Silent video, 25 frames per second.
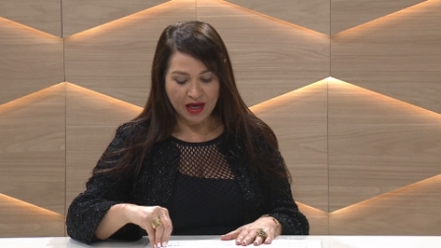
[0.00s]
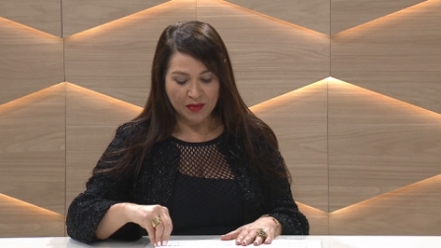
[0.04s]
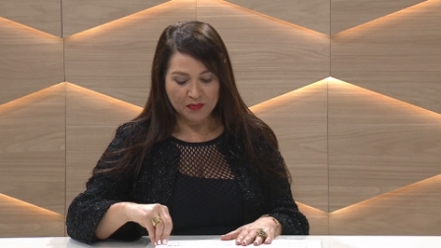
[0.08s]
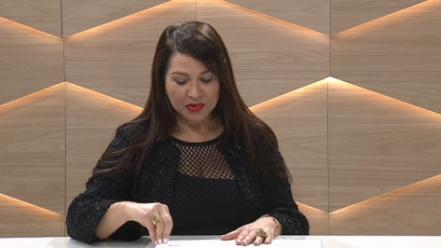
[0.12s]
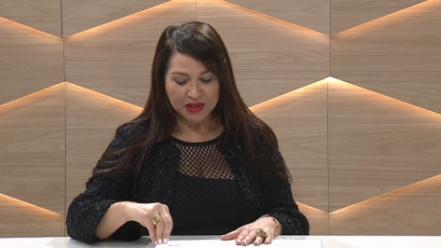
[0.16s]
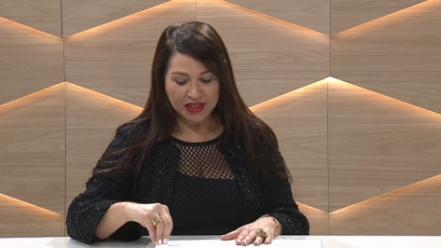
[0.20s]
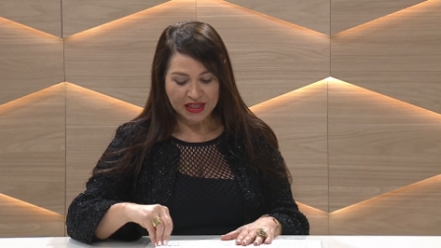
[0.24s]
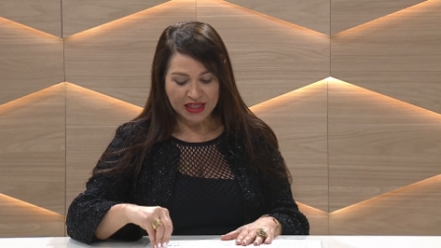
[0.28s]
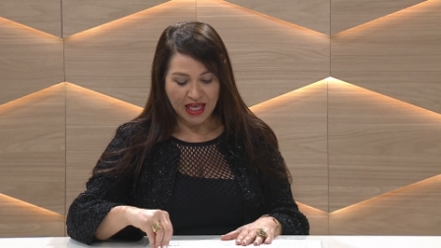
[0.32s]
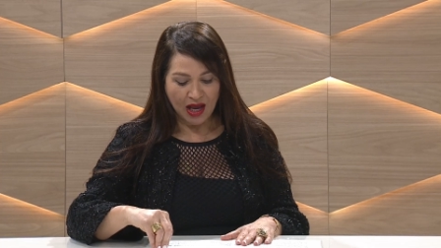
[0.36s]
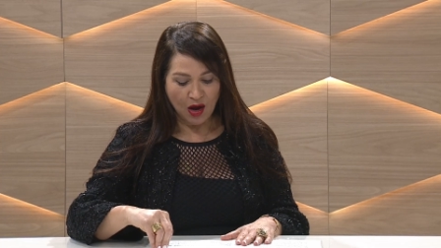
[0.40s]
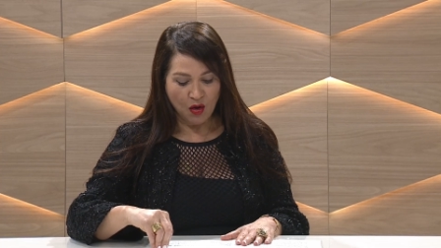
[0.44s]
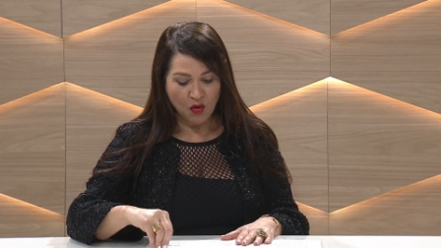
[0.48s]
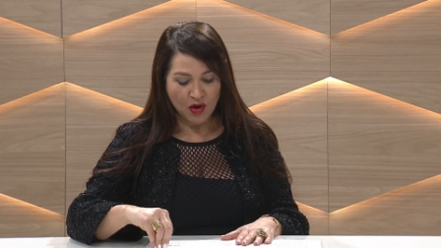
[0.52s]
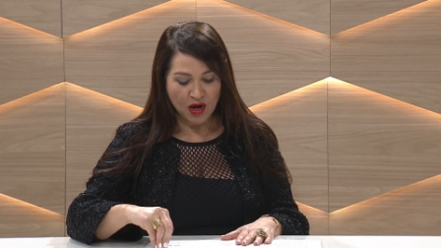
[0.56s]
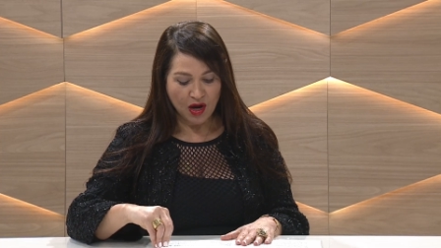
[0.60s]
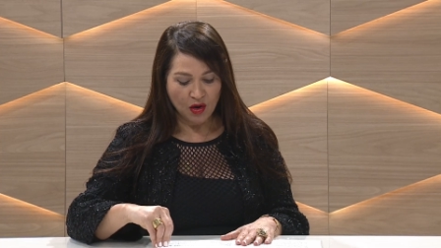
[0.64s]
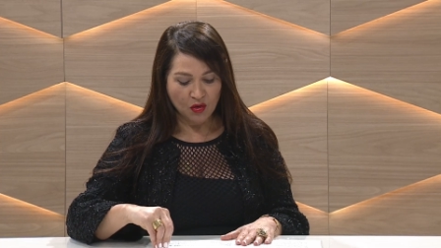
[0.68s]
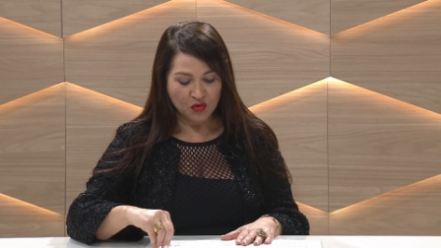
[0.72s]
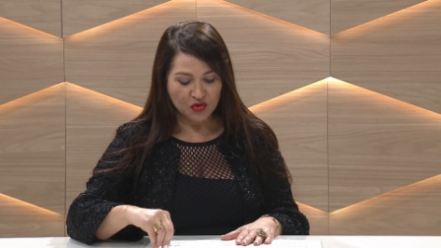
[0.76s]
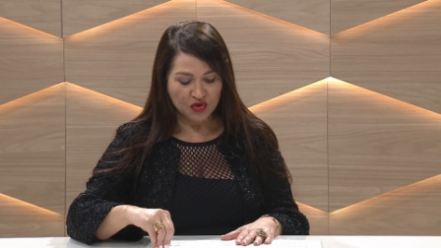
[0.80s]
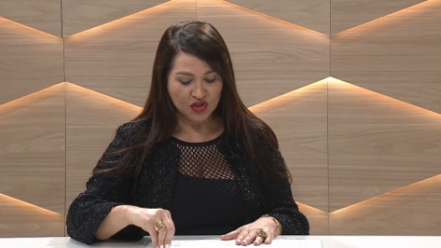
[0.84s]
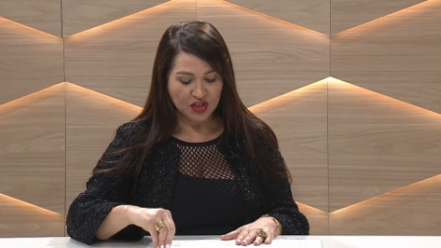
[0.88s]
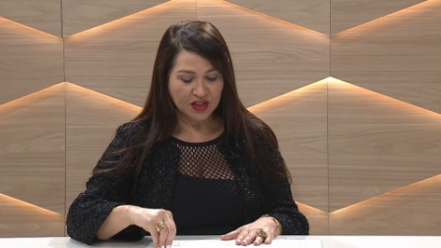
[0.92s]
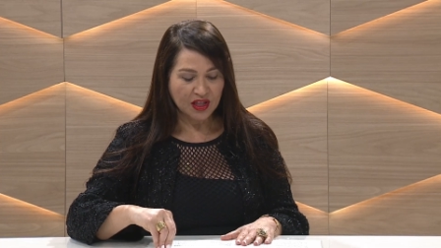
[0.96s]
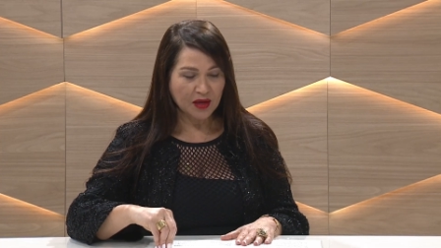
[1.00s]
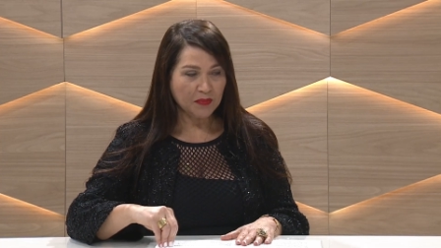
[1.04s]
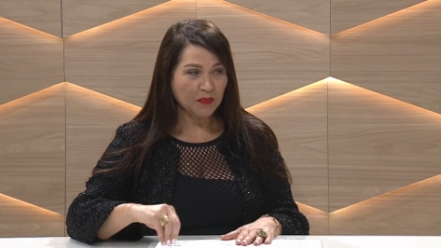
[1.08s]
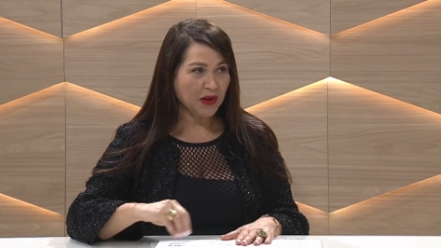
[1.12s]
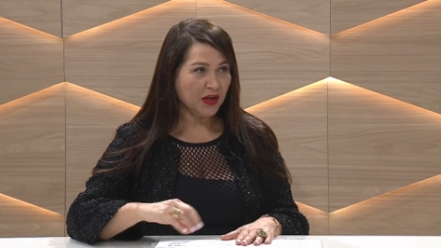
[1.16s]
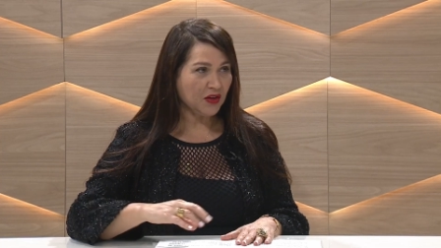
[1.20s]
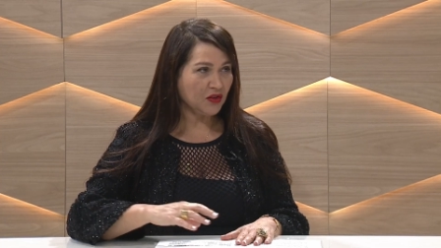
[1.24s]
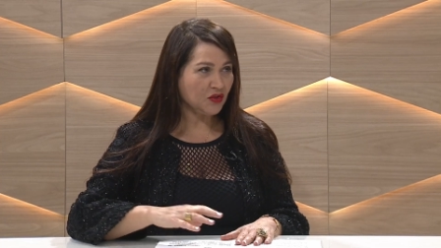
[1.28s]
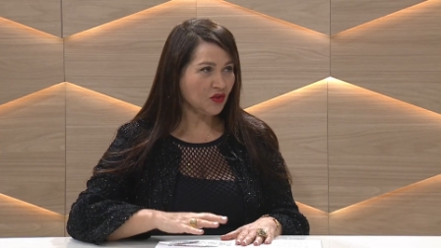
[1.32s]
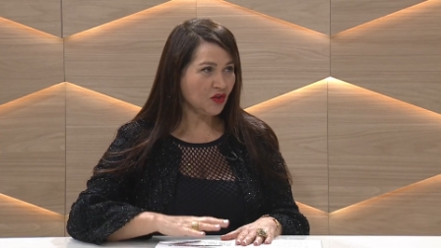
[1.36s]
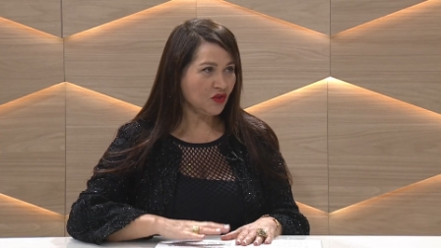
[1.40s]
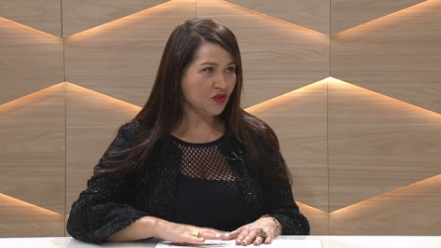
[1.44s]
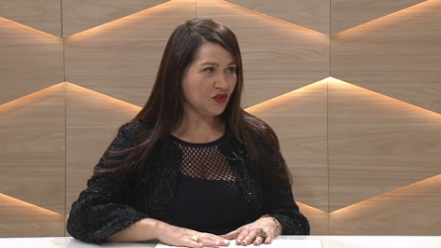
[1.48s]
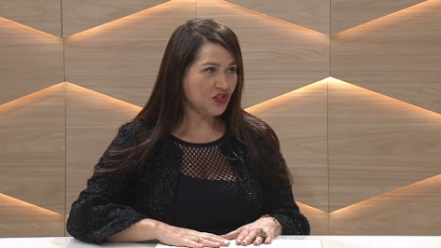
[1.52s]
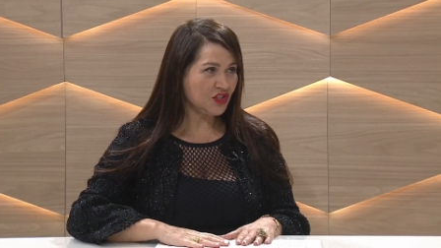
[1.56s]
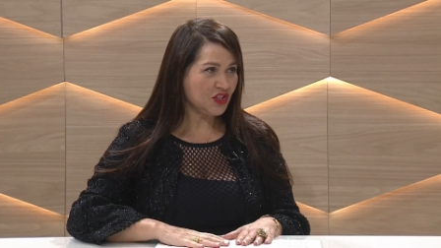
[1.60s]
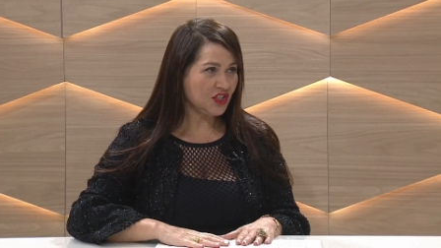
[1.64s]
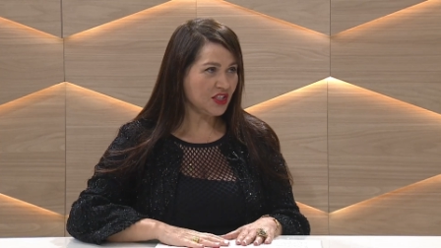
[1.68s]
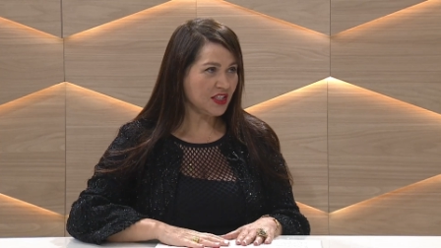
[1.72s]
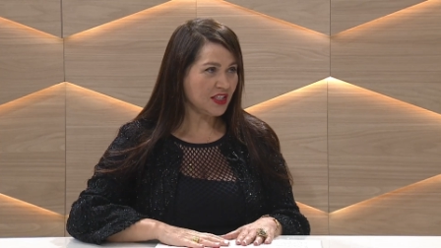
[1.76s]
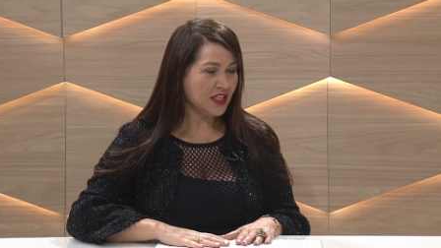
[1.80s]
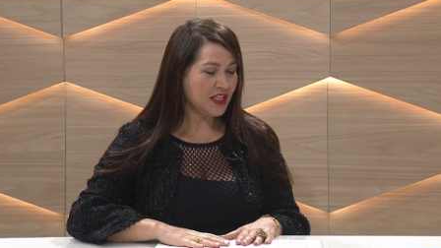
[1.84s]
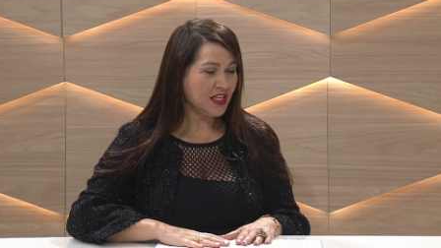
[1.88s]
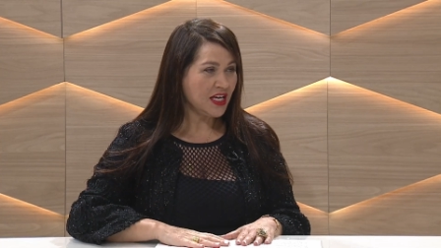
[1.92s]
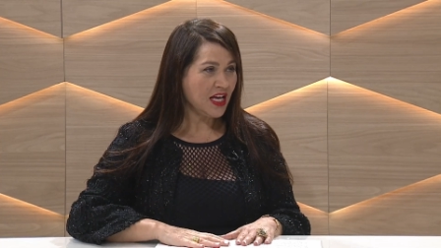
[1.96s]
capital gaúcha da
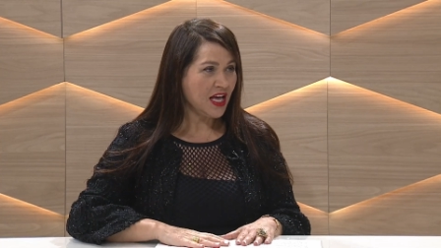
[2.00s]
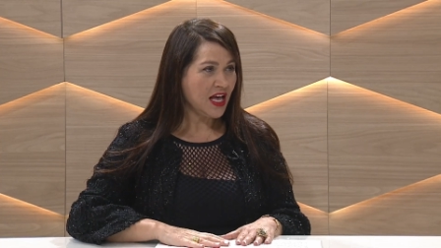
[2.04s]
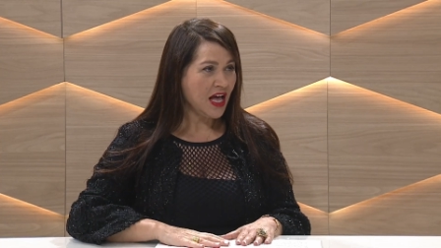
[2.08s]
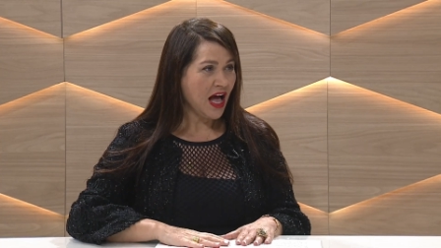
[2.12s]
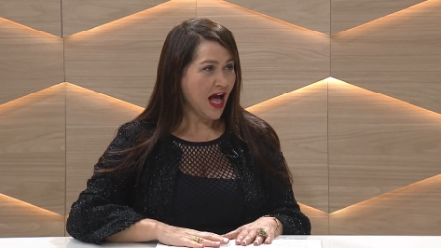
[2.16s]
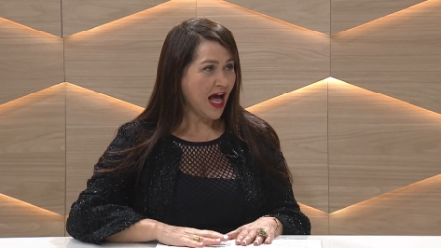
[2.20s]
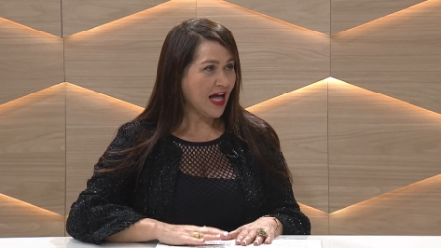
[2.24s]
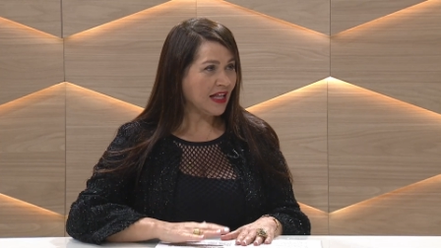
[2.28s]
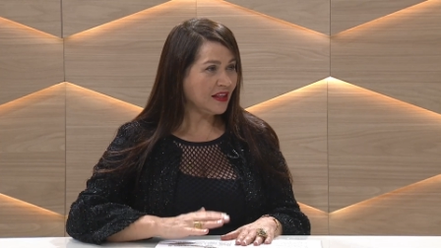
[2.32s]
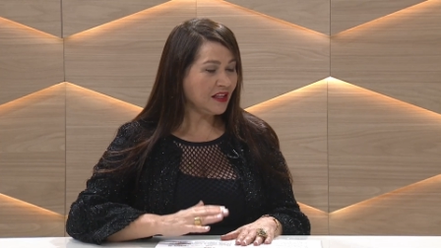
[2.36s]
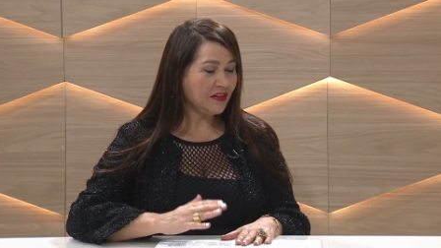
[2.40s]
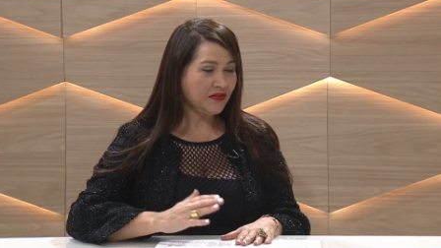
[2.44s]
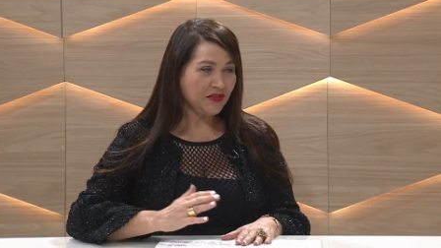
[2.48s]
paleontologia. A